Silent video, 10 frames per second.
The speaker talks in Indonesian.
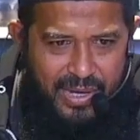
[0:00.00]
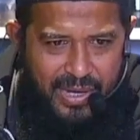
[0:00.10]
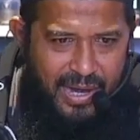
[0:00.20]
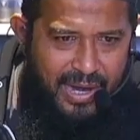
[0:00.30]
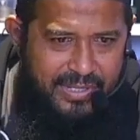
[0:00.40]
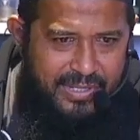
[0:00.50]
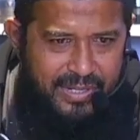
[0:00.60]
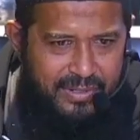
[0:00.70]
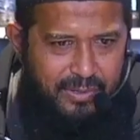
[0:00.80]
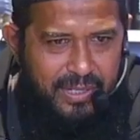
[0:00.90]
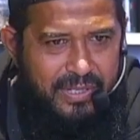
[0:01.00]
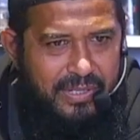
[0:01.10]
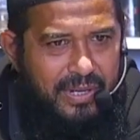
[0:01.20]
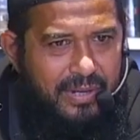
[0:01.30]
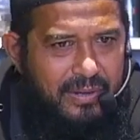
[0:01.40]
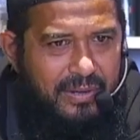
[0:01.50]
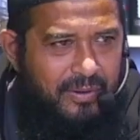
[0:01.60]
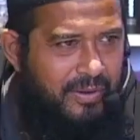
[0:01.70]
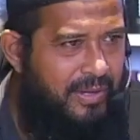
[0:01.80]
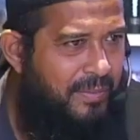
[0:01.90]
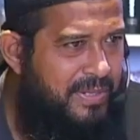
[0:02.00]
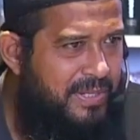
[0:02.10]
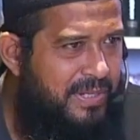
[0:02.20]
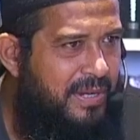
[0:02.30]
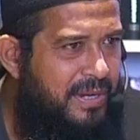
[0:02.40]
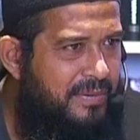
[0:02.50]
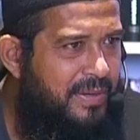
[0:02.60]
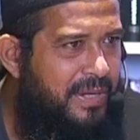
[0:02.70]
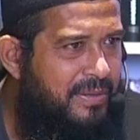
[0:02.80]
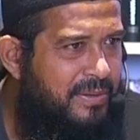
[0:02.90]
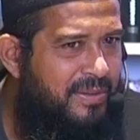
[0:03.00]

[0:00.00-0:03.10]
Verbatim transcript: panasin, gue kenceng. Honda mesinnya kan begitu.